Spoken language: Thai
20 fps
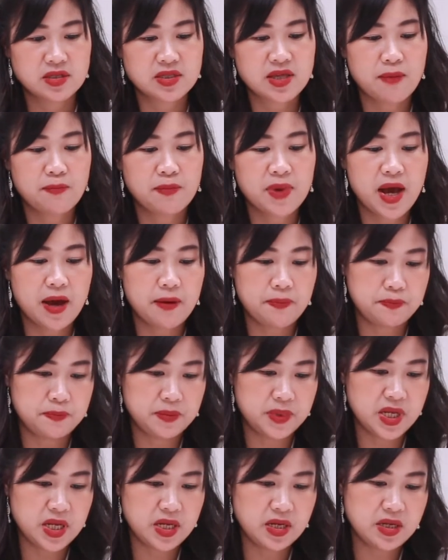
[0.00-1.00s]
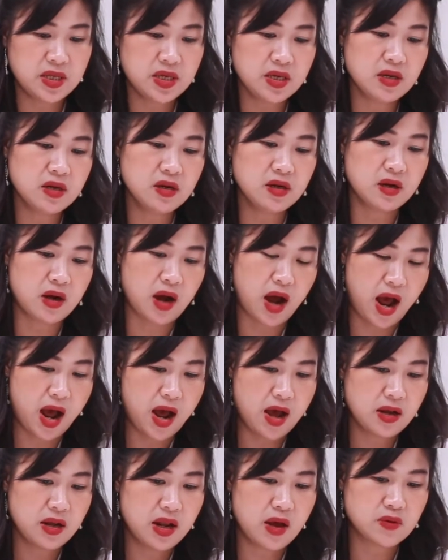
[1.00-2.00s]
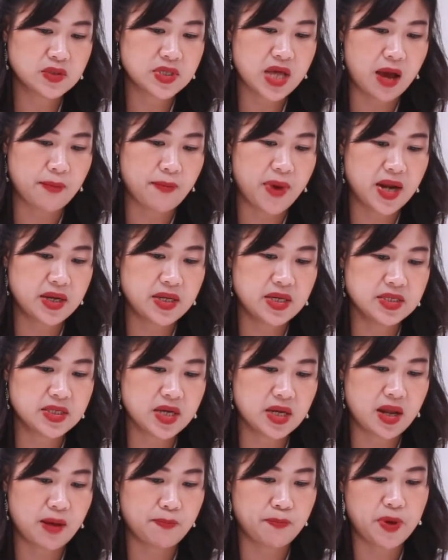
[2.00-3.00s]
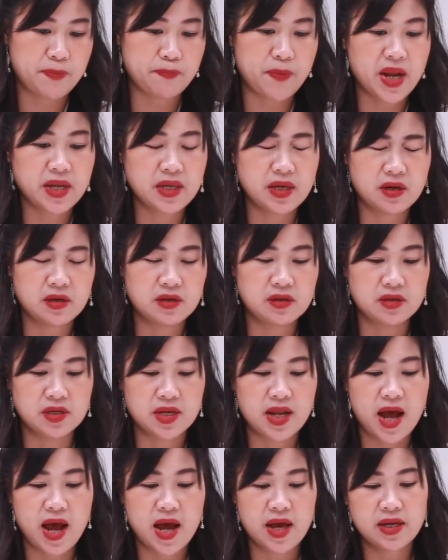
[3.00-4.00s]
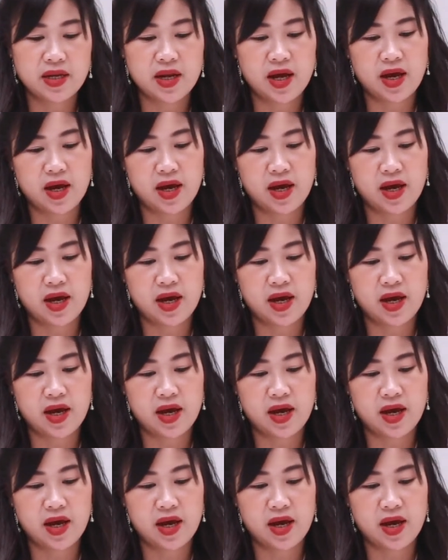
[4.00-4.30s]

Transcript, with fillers: สำหรับดินที่เหลือเราสามารถที่จะนำไปปั้นอย่างอื่นได้นะ